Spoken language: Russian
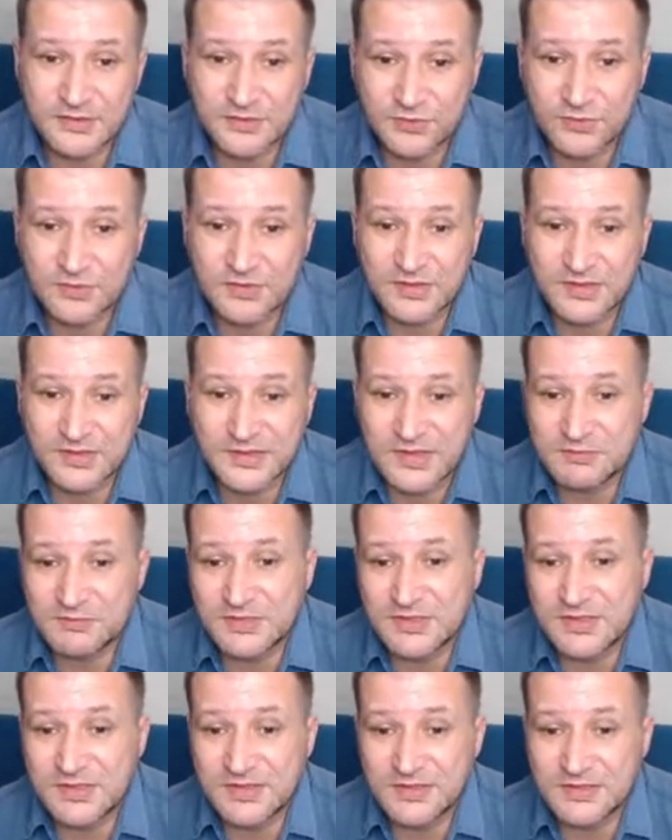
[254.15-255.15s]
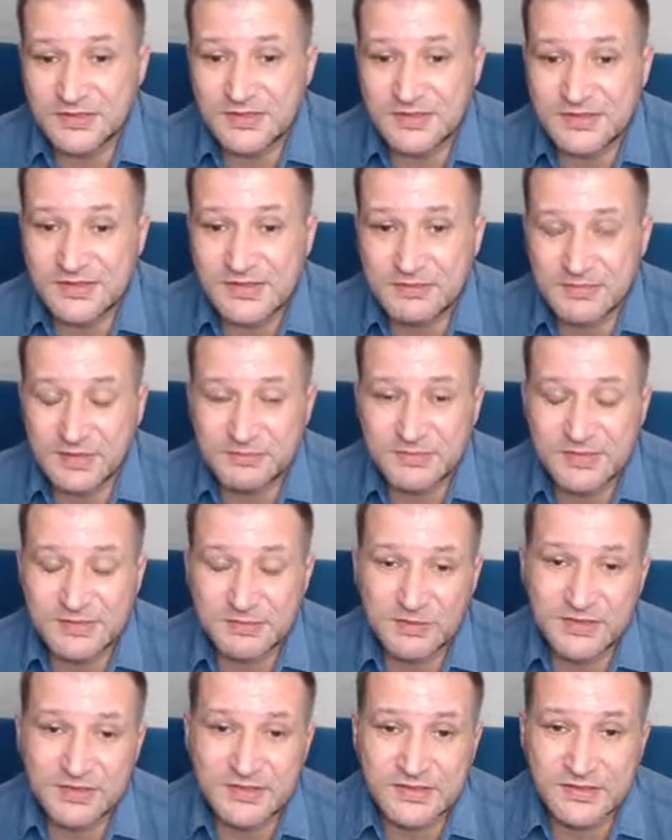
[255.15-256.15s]
но на самом деле это самая
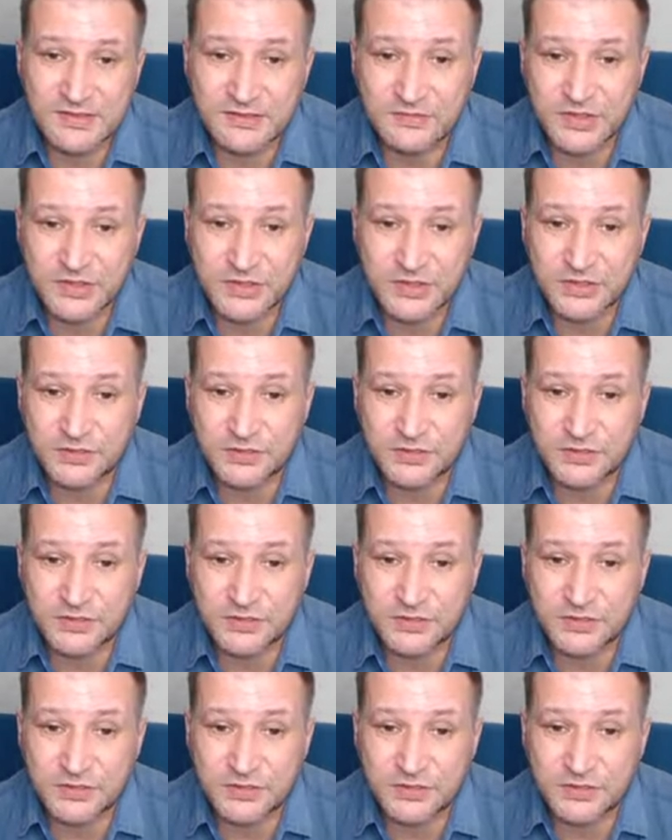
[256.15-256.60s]
бесполезная вещь,